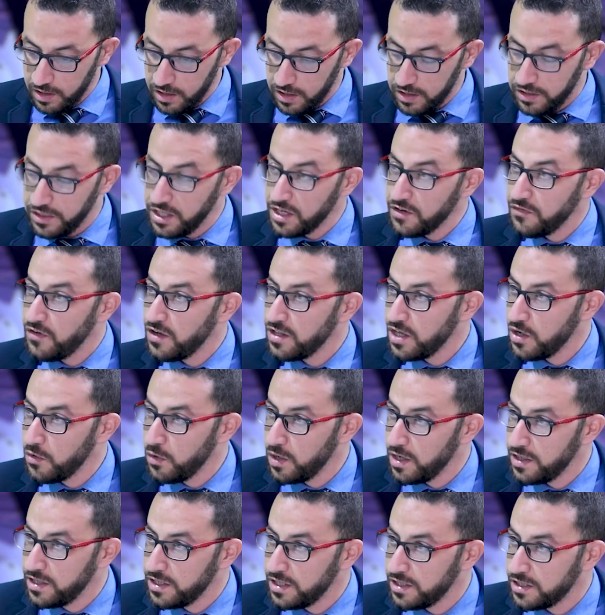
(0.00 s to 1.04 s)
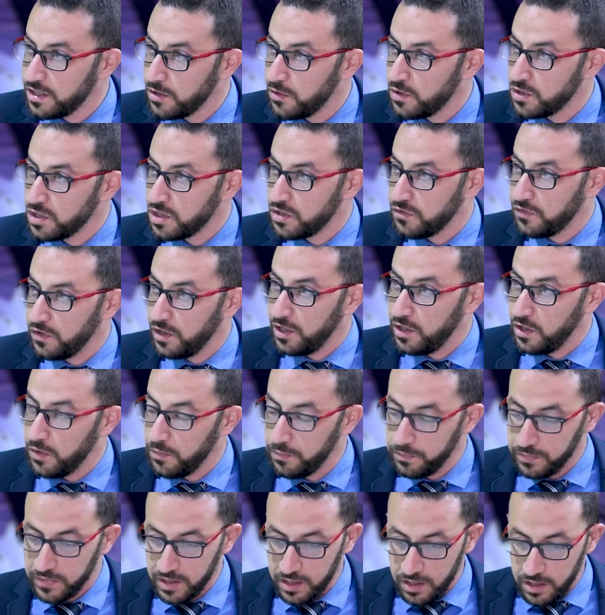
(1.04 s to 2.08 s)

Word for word: الظرف هذا هو الذي نتواجد فيه اليوم